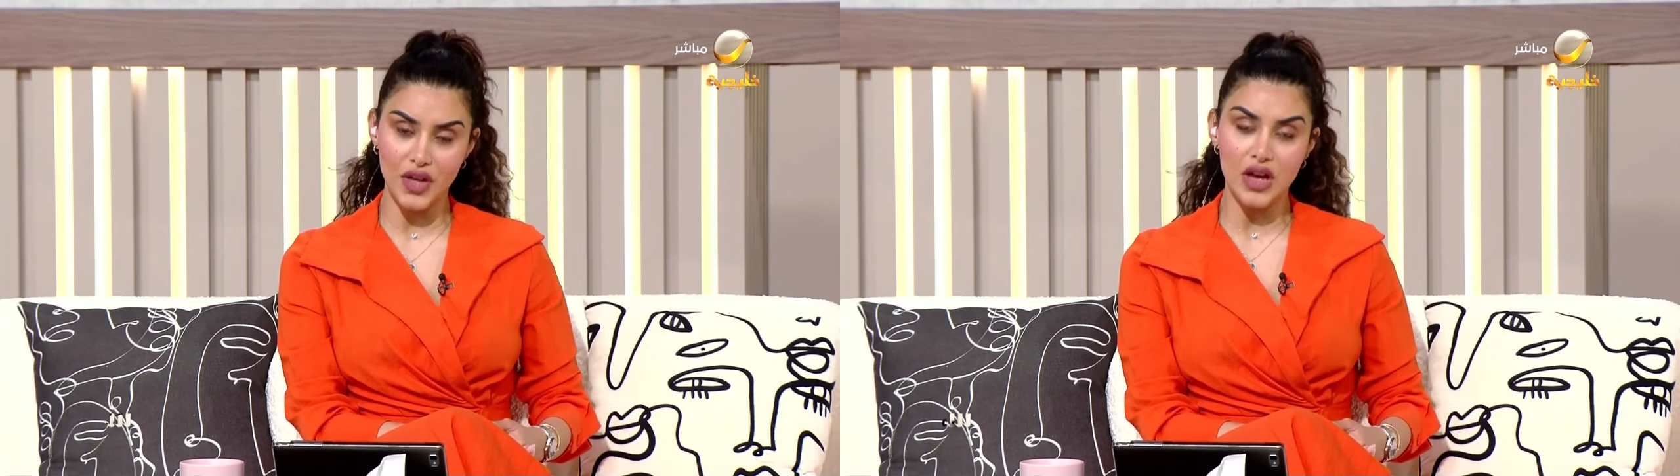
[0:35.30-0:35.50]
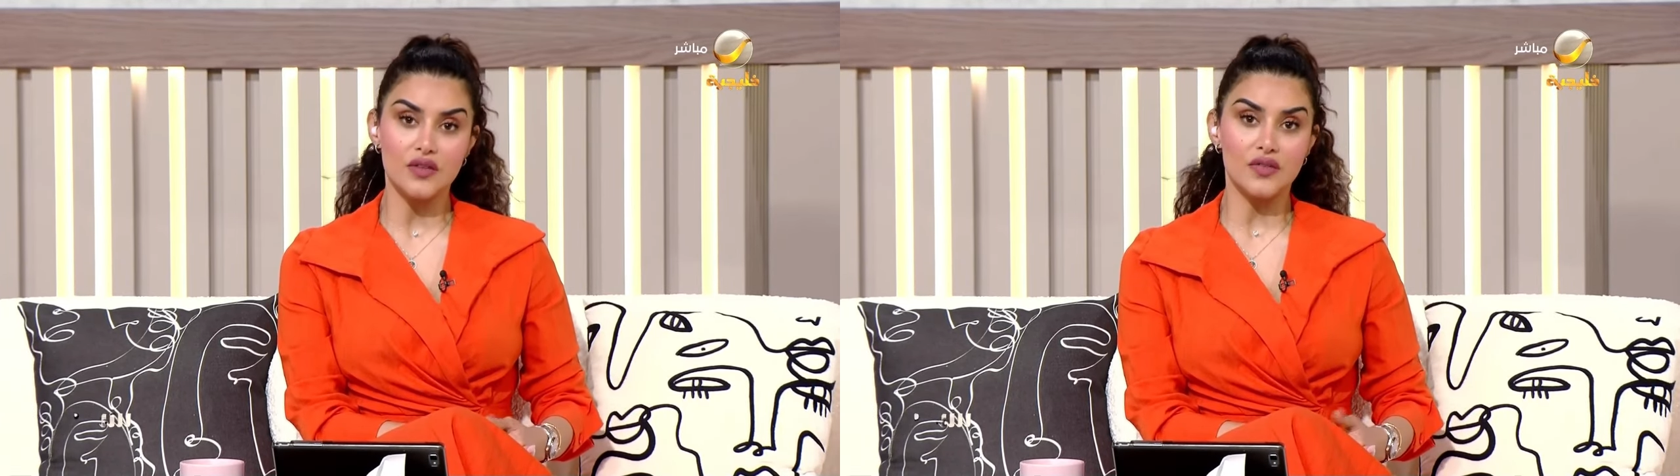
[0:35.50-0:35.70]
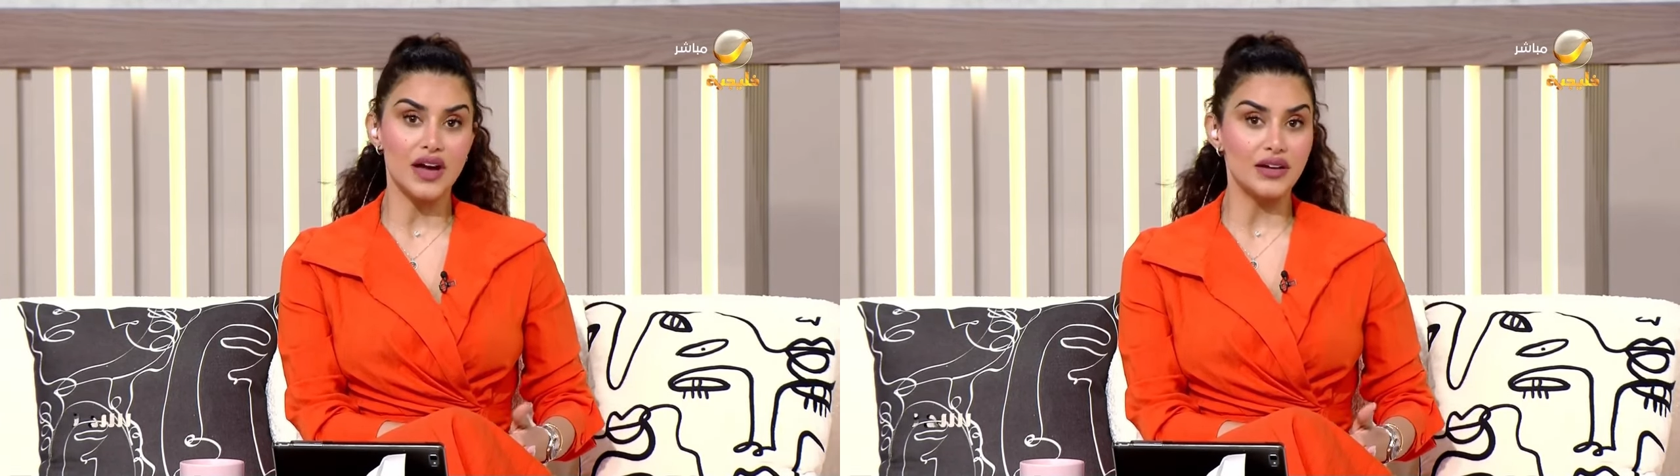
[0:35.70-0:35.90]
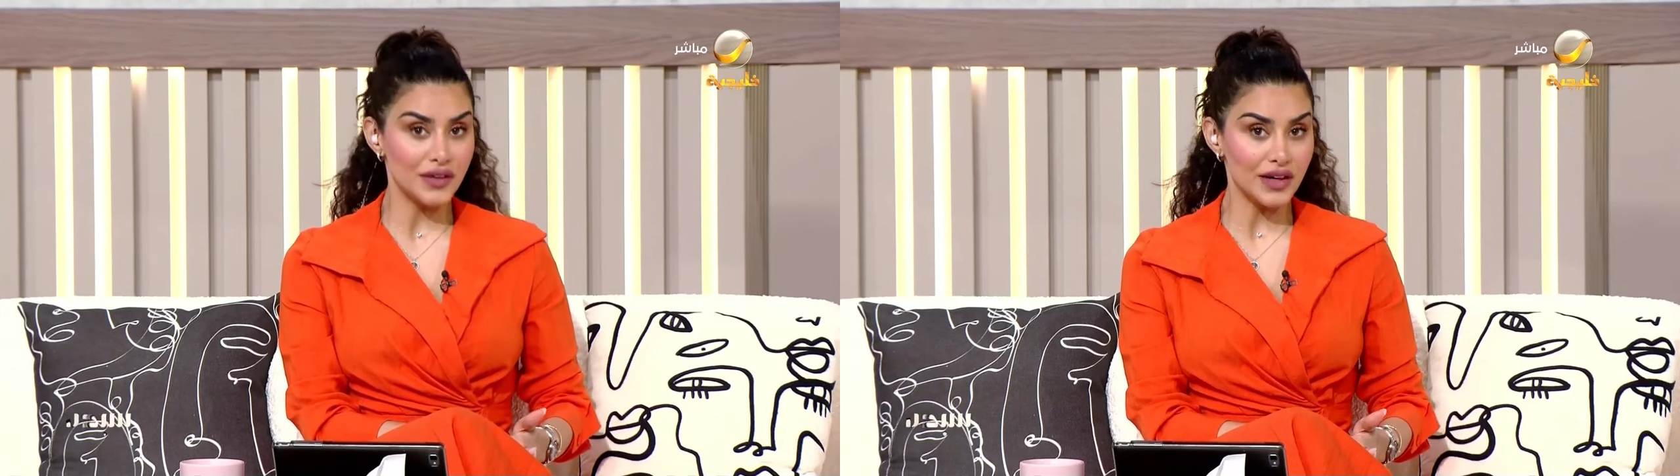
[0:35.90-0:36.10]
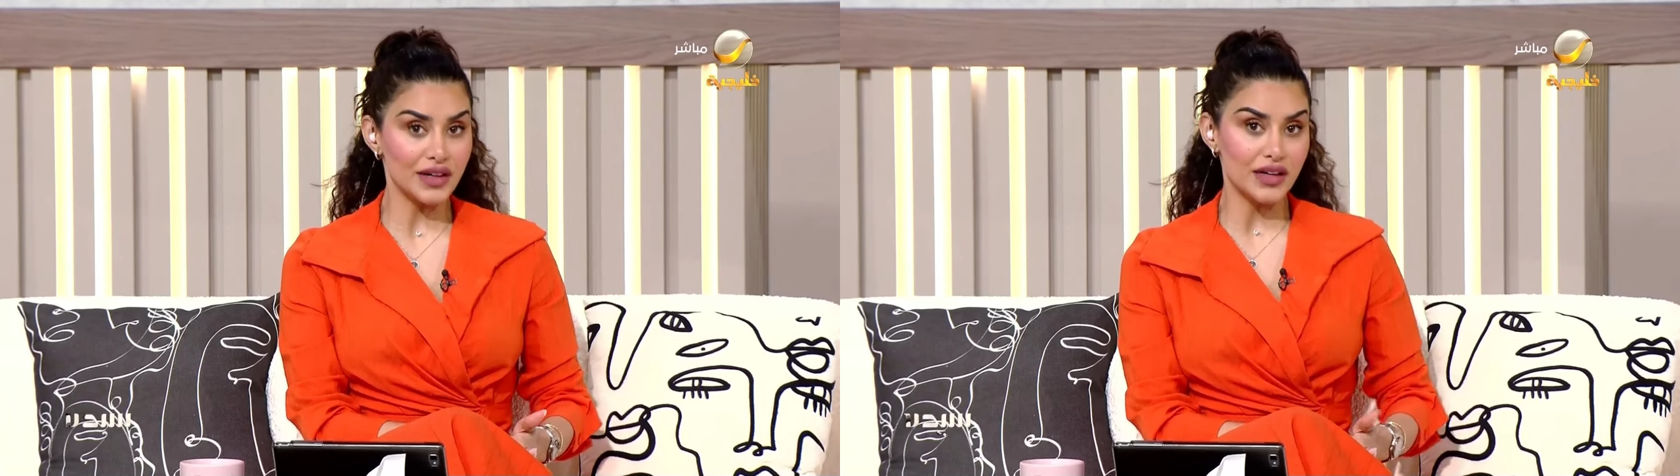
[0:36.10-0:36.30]
فهل
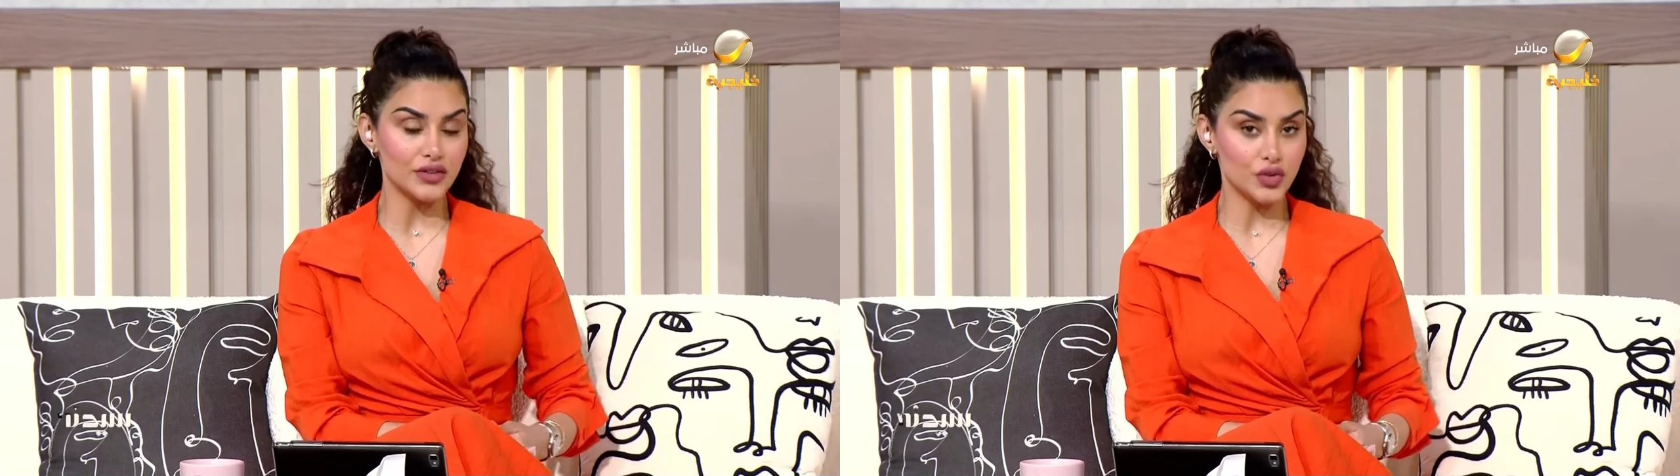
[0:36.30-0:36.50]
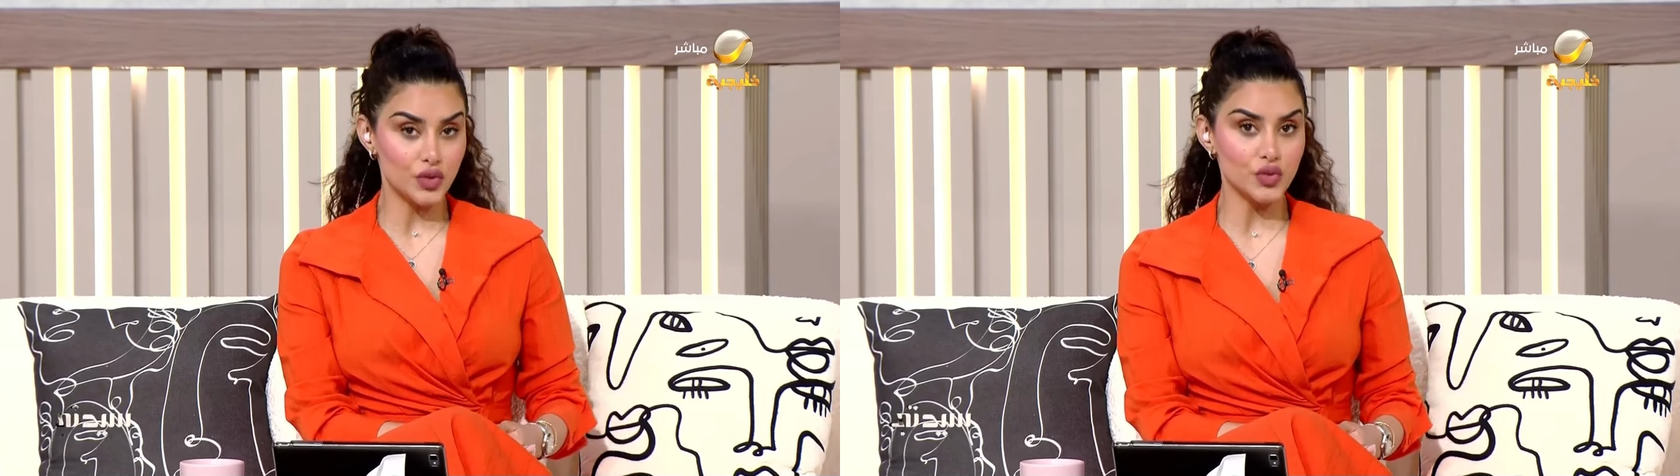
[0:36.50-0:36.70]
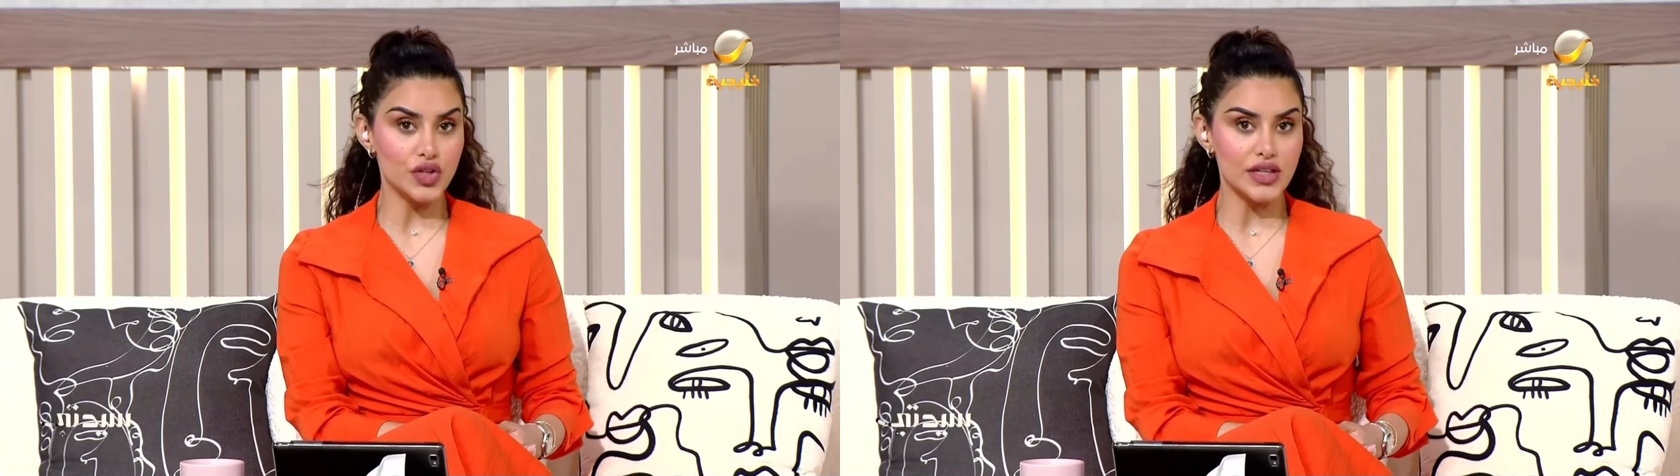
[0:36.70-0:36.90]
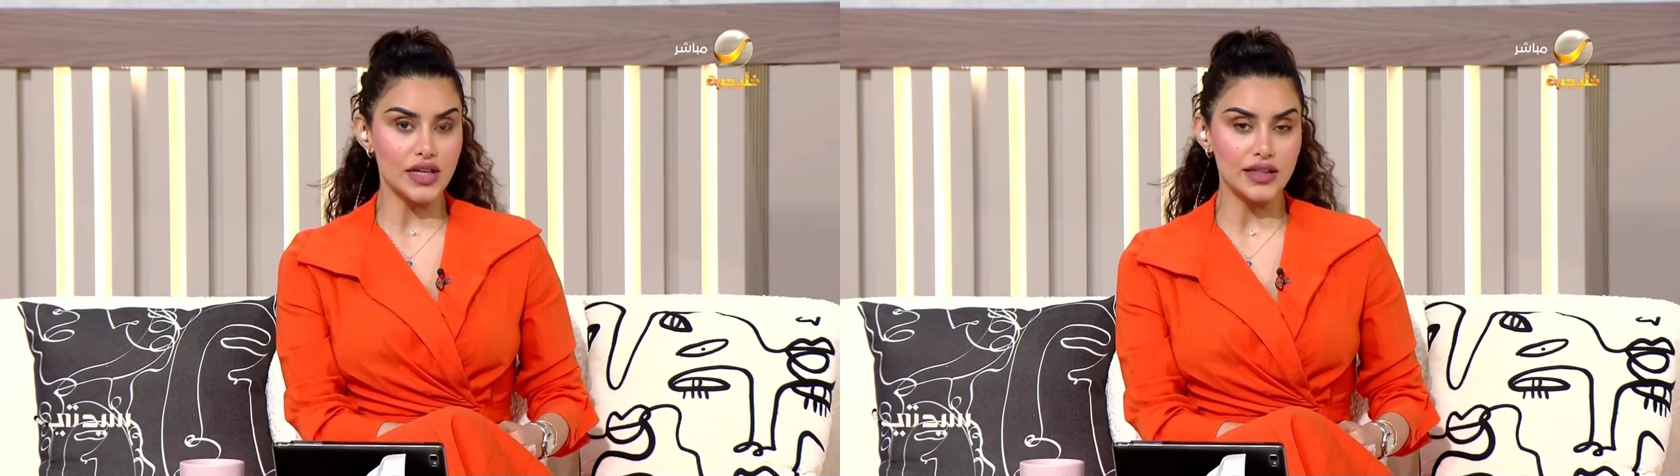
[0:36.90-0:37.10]
فعلا توجد